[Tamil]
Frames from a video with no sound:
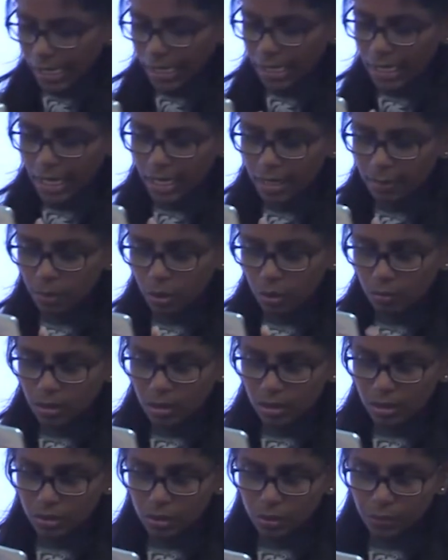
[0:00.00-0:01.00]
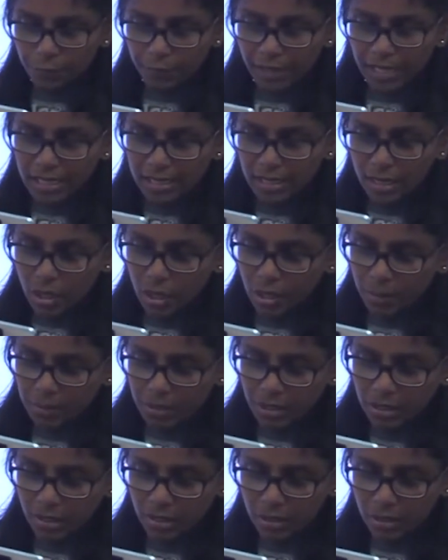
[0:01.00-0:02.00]
எல்லா நம்பரும் இருக்கு ஸோ ஃபைவ் தான்
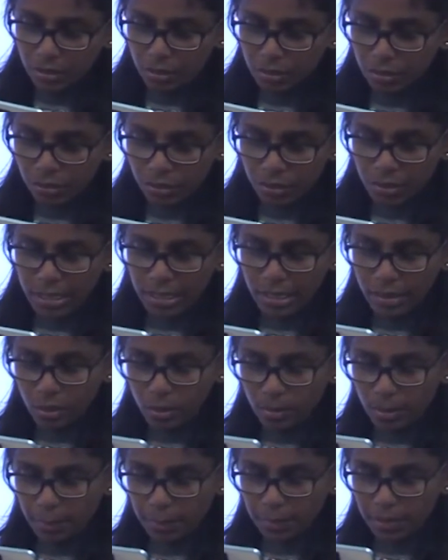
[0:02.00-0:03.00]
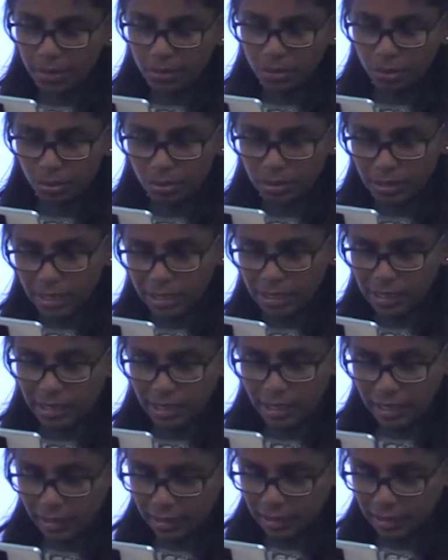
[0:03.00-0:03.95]
ஆப்ஷன்ல நியூ ஸோ எல்லாரும் அப்படிதான் சொல்றாங்களா